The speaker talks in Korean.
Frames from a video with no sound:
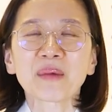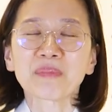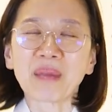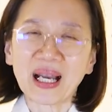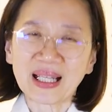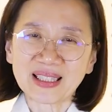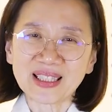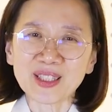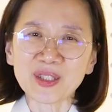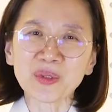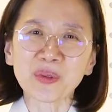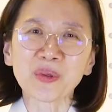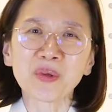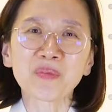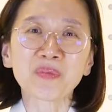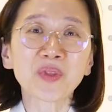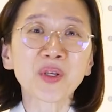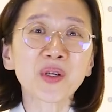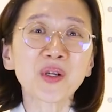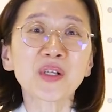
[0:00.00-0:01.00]
맛이
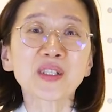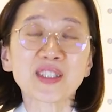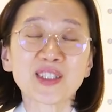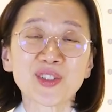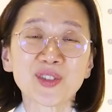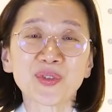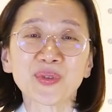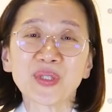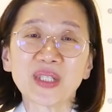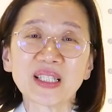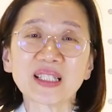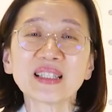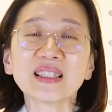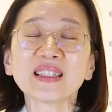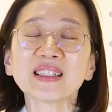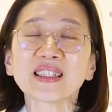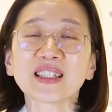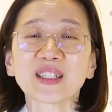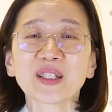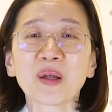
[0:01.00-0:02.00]
조금 떨어질 수도
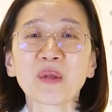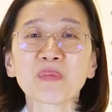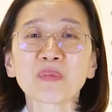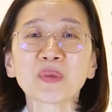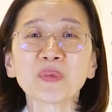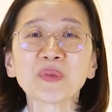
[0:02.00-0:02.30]
있는 그런